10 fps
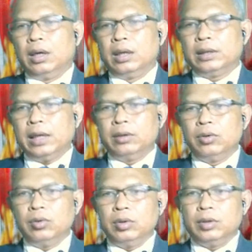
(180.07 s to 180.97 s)
ท่าน
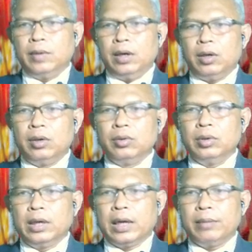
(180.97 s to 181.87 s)
รู้หรือว่าหล่อนรู้
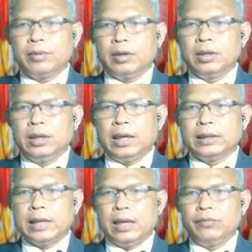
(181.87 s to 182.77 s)
นะครับ ก็คืออา
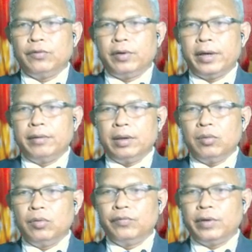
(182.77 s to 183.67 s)
จารย์ฟอเรลนะ
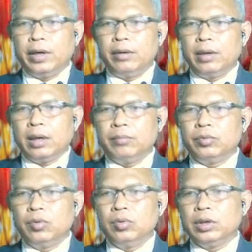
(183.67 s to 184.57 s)
โอฟอเรลนะครับ
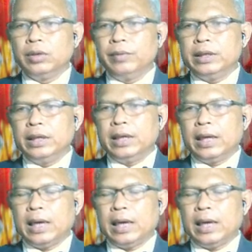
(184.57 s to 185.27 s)
รู้ถึงวิธีในกา